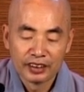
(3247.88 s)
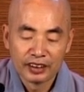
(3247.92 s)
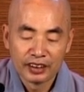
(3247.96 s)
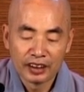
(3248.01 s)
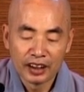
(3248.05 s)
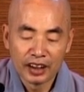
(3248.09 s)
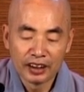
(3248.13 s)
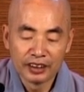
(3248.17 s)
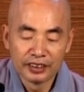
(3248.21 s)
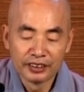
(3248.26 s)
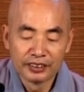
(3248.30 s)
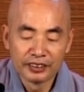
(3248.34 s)

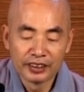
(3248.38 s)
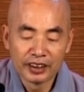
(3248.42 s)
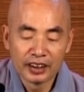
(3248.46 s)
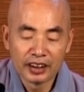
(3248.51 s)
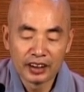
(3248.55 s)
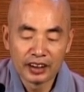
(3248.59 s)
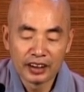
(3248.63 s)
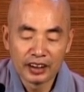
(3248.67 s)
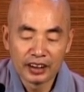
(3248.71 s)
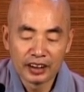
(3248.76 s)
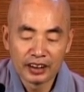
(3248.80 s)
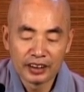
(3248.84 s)
然后
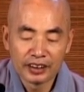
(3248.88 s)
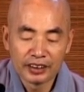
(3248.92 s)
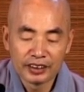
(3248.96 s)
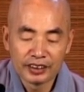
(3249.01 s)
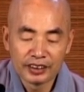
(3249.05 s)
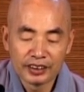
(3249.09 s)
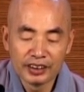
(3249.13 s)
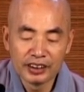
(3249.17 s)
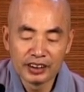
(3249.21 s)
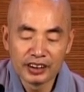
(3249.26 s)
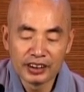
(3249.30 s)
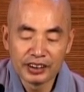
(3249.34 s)

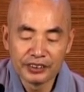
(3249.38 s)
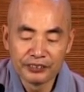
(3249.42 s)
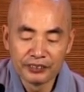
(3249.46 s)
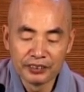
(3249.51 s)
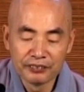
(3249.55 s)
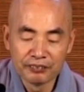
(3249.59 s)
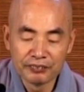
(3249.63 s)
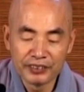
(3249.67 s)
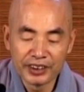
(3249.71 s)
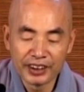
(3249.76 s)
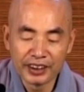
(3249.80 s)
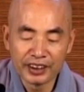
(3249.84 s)
呢，以理
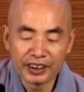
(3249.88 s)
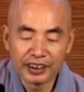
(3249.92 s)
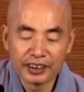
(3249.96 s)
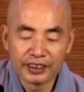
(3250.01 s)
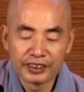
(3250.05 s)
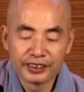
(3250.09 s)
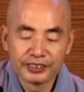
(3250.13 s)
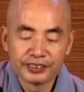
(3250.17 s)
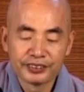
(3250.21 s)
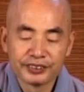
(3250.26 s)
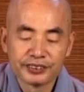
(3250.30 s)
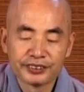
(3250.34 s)
论
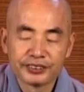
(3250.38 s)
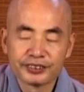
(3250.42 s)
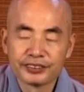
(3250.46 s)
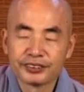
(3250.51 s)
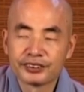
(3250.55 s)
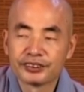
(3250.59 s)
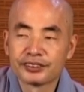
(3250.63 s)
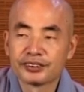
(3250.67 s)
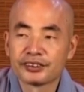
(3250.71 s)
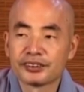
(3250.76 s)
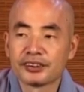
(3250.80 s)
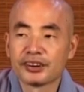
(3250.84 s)
辩，
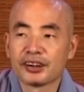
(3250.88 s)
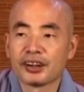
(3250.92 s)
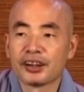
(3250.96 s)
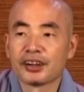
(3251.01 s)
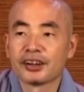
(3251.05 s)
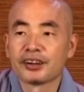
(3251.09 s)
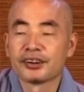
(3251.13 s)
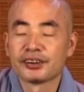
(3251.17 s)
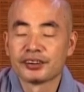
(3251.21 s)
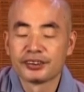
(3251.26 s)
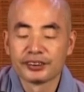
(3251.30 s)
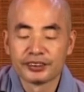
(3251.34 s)

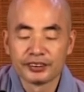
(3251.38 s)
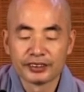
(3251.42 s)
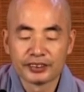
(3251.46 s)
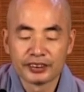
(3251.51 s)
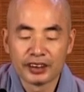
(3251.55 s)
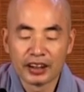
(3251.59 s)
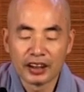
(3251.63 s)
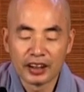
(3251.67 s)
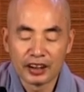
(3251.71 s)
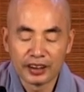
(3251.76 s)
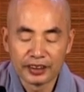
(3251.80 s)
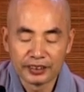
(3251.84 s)
就
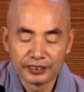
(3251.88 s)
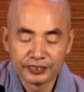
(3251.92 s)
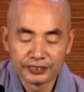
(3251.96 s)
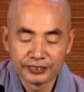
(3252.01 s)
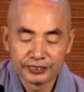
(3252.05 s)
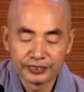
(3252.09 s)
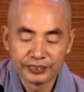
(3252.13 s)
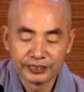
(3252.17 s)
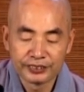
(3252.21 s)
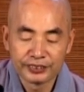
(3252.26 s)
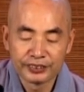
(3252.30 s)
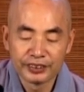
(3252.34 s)
是
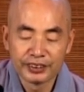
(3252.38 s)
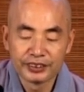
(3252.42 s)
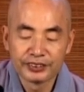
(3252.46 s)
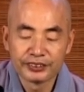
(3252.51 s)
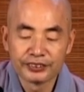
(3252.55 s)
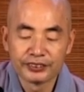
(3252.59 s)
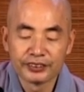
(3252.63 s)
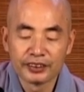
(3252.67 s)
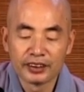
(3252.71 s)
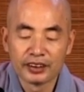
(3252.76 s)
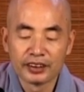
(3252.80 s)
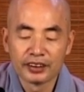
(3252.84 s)
要说一
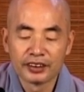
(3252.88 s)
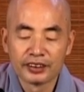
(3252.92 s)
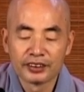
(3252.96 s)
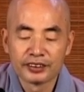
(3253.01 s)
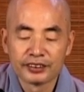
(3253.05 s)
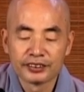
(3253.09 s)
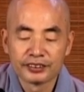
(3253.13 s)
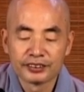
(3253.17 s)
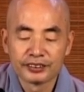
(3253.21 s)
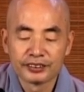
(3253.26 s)
说，